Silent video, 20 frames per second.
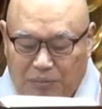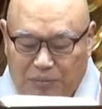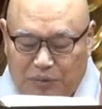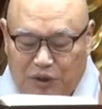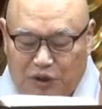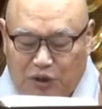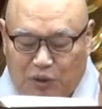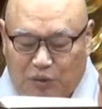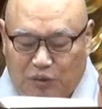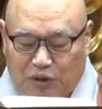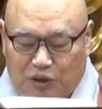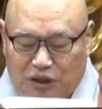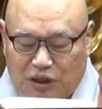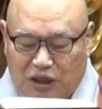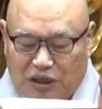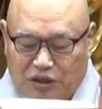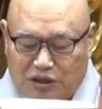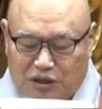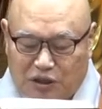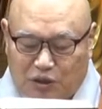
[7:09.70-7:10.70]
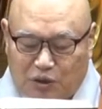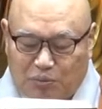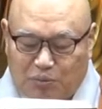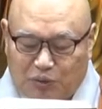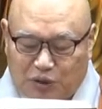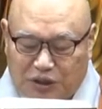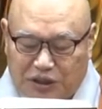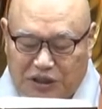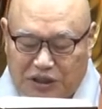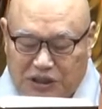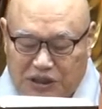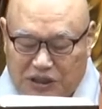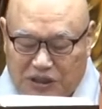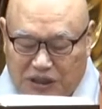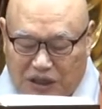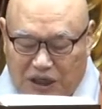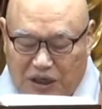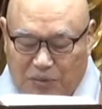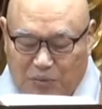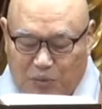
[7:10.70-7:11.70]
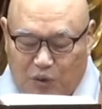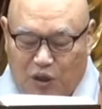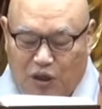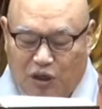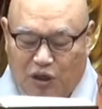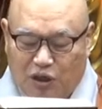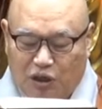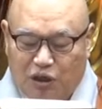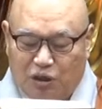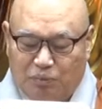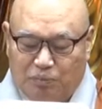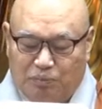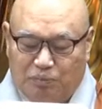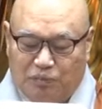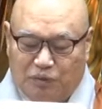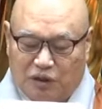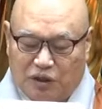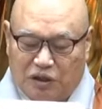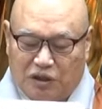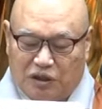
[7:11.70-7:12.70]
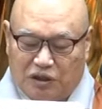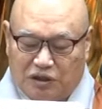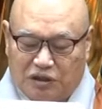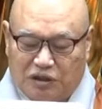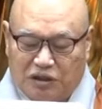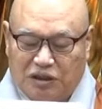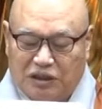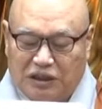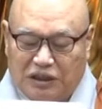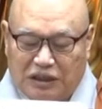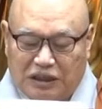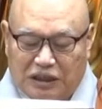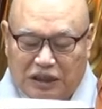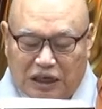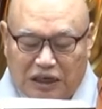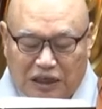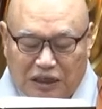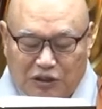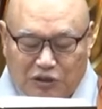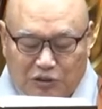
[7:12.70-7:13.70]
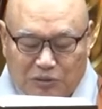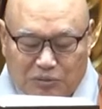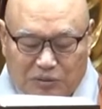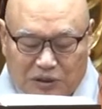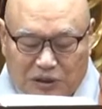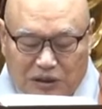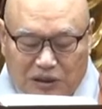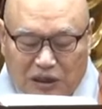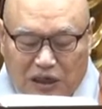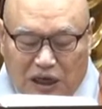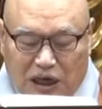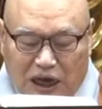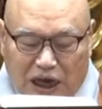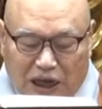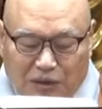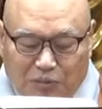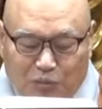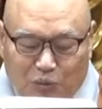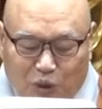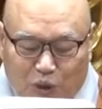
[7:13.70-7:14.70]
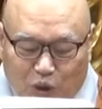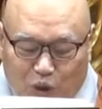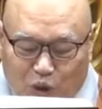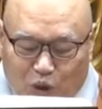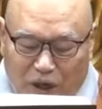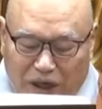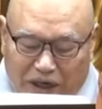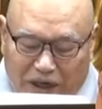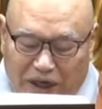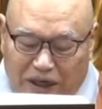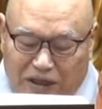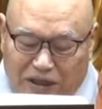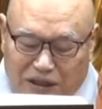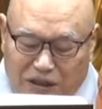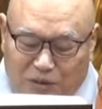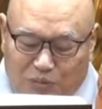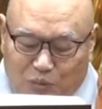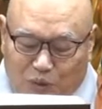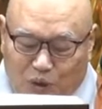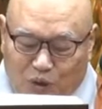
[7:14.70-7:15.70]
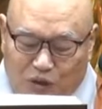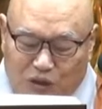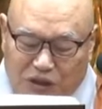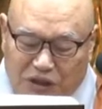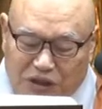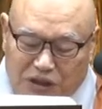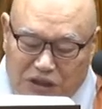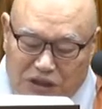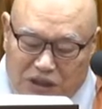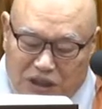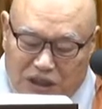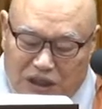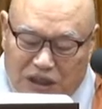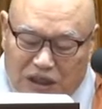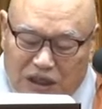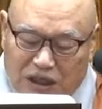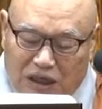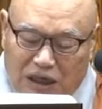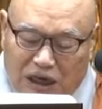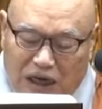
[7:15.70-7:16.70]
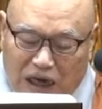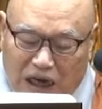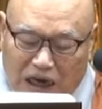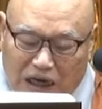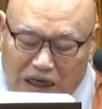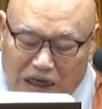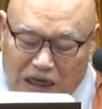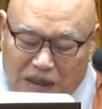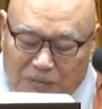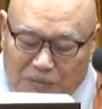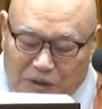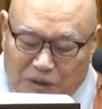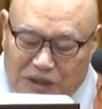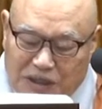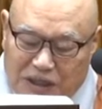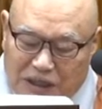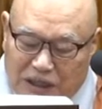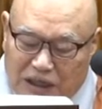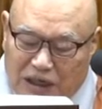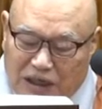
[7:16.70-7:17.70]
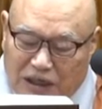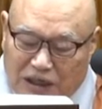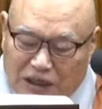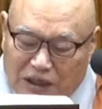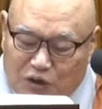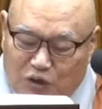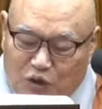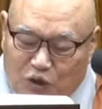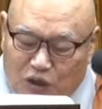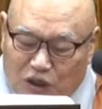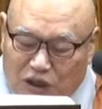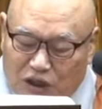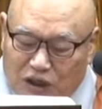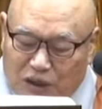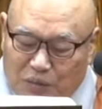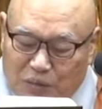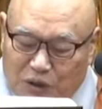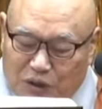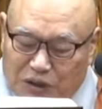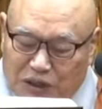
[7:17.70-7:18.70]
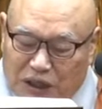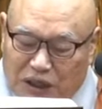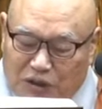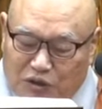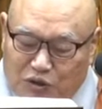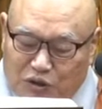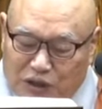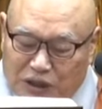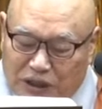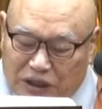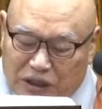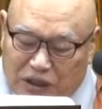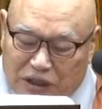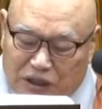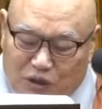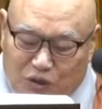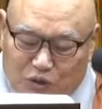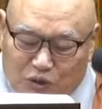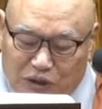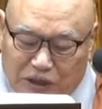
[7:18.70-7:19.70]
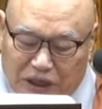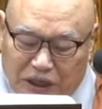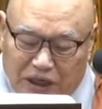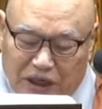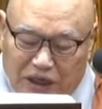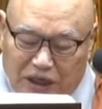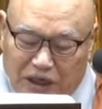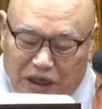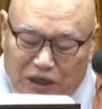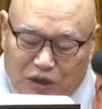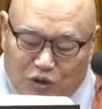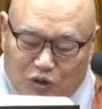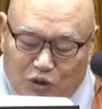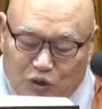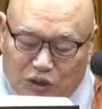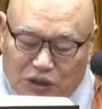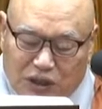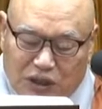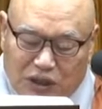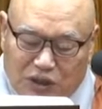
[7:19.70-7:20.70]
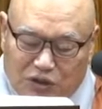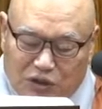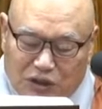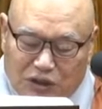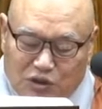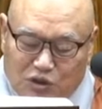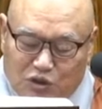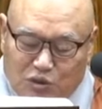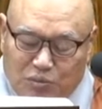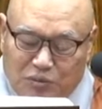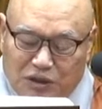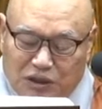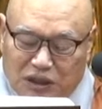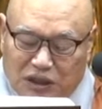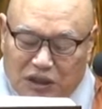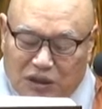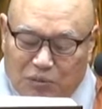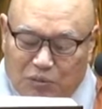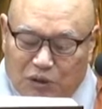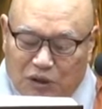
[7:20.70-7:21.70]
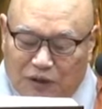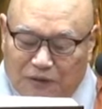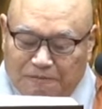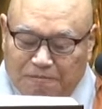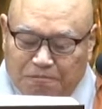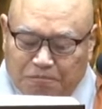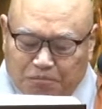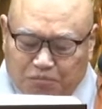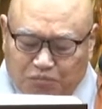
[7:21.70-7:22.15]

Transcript: 비좁거나 서로 부딪히거나 뭐 어, 그런 일이 하나도 없어. 한 모공 안에 그런 모든 것들이 한량면 세계가 있고 거기에 뭐 사주 세계가 있고 대회가 있고 체리산 수미산이 뭐